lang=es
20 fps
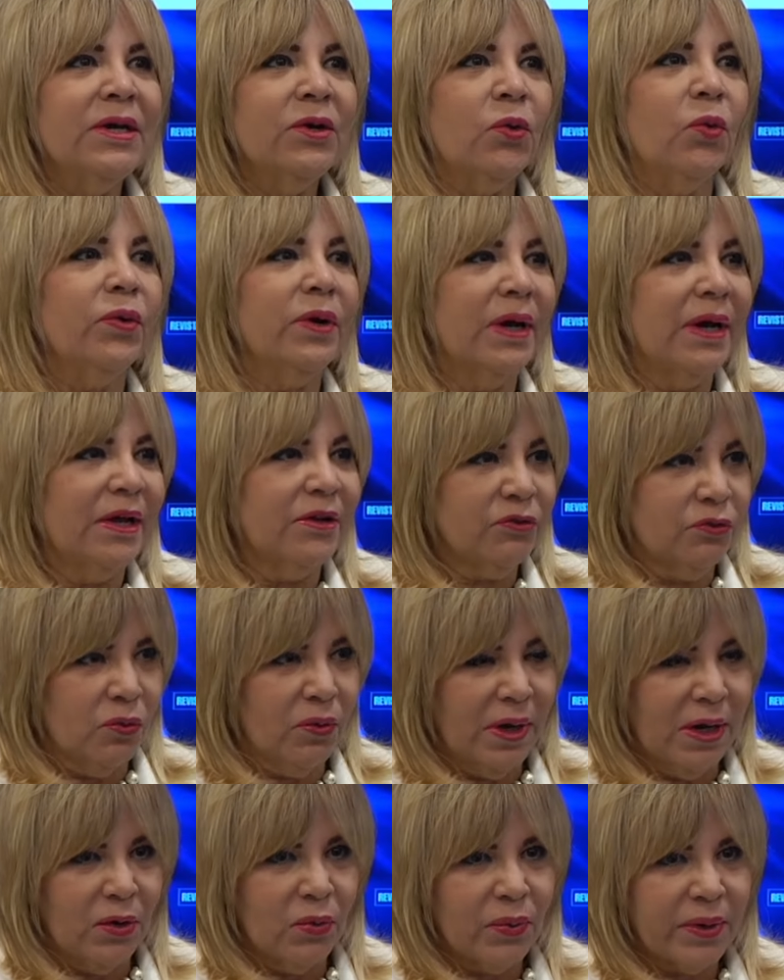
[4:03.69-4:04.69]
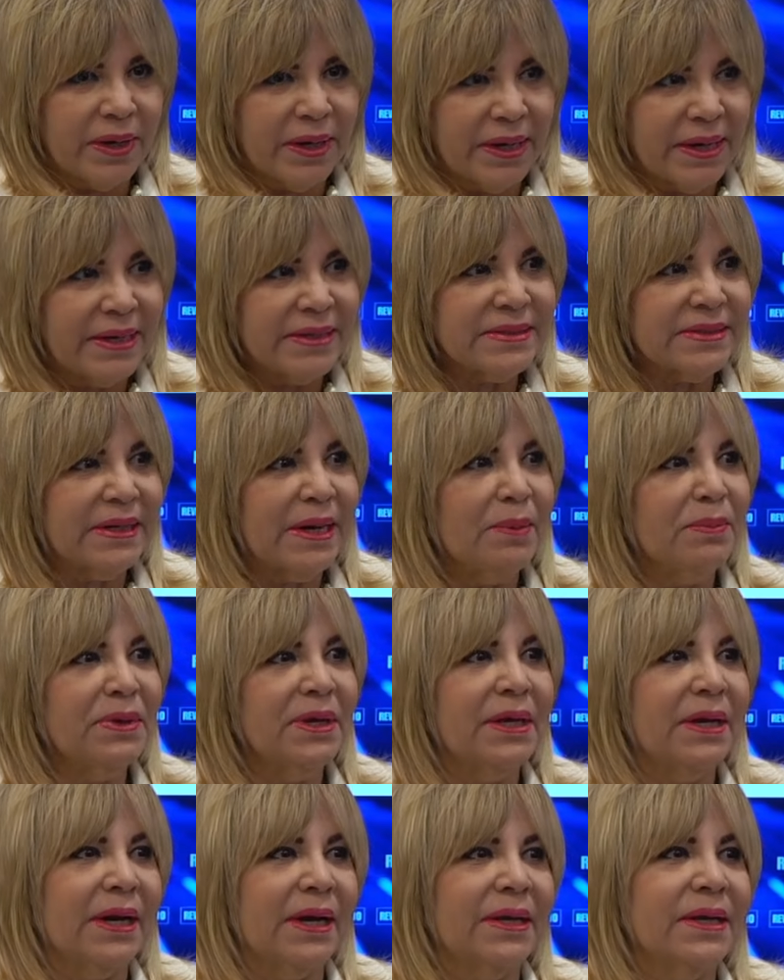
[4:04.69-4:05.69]
con relación a lo que es la
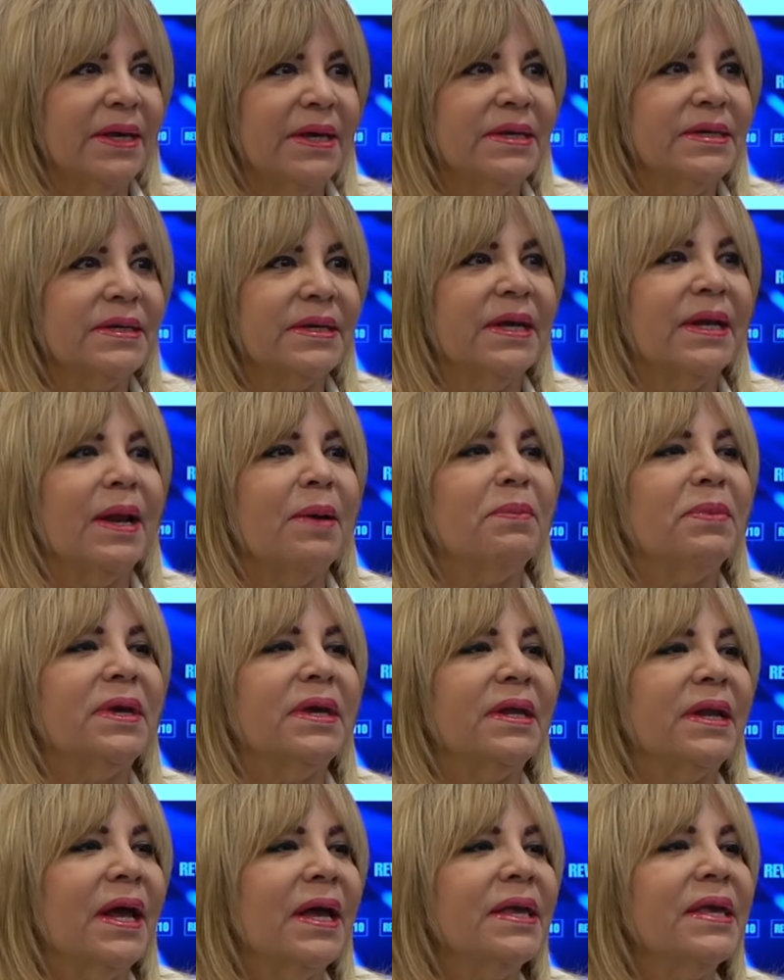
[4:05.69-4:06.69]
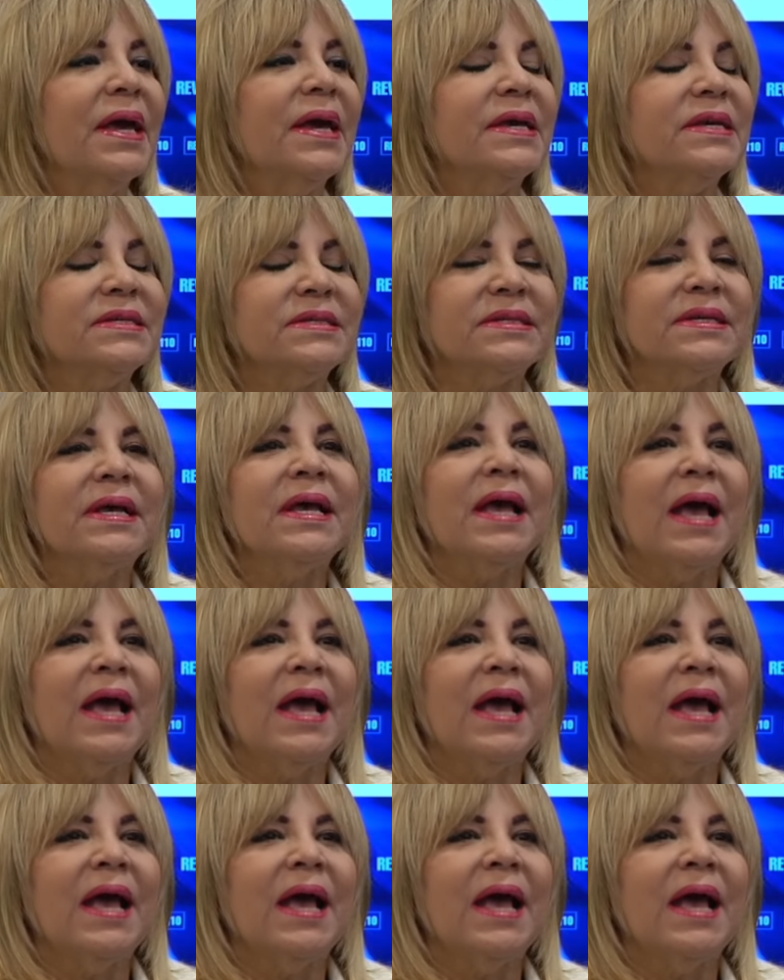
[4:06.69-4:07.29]
migraña es que la migraña es